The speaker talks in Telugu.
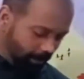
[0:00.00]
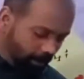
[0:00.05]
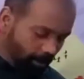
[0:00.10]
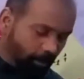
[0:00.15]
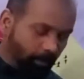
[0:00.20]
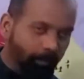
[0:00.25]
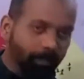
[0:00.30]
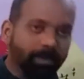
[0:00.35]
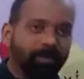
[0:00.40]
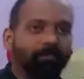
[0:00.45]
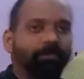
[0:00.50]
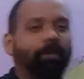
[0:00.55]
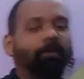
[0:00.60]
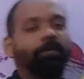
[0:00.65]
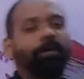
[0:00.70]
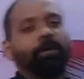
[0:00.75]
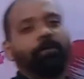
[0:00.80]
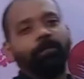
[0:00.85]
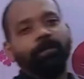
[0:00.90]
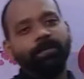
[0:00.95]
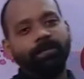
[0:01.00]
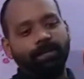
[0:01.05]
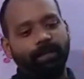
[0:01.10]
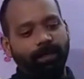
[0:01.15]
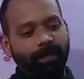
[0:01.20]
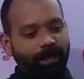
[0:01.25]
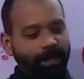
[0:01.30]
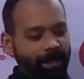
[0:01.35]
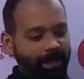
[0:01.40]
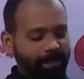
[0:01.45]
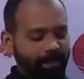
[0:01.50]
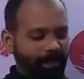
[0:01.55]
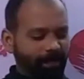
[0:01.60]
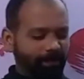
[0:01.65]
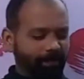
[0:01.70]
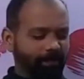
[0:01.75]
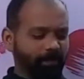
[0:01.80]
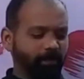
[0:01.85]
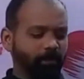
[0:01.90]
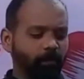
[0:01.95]
మీ ఫేవరెట్ విస్కీ ఏదైనా
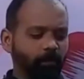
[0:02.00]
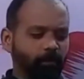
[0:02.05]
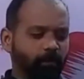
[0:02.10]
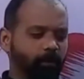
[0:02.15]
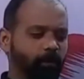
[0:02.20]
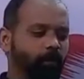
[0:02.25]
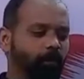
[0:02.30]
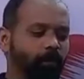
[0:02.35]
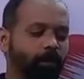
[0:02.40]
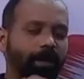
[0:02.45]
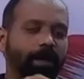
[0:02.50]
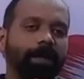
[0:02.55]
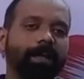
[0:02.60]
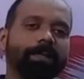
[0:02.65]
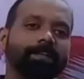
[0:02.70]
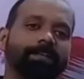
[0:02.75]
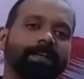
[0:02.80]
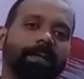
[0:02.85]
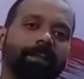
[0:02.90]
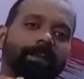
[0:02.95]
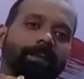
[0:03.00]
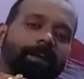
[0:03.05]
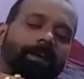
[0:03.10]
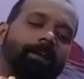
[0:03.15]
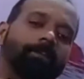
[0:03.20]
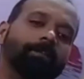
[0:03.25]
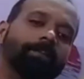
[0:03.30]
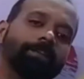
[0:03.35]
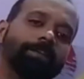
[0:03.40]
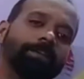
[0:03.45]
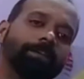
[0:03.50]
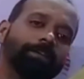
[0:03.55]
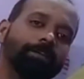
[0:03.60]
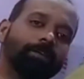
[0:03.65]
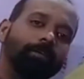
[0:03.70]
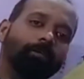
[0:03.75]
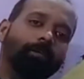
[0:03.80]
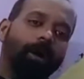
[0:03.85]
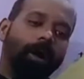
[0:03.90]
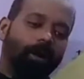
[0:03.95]
తీసుకోవచ్చు సాధారణంగా విస్కీస్లో
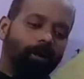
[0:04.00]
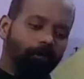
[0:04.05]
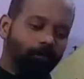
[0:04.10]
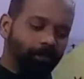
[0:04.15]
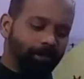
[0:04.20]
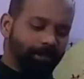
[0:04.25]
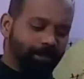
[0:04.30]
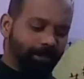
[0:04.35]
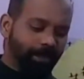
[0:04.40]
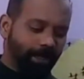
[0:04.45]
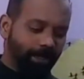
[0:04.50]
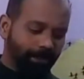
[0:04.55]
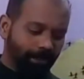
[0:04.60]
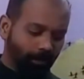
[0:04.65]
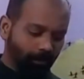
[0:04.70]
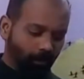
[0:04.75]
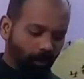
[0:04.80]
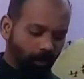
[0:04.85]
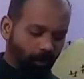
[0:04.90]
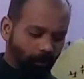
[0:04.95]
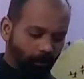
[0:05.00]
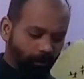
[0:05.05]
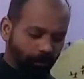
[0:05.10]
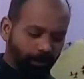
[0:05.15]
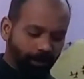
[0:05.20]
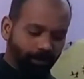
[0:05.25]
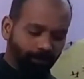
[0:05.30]
మాల్ట్ విస్కీ అయితే బాగుంటుంది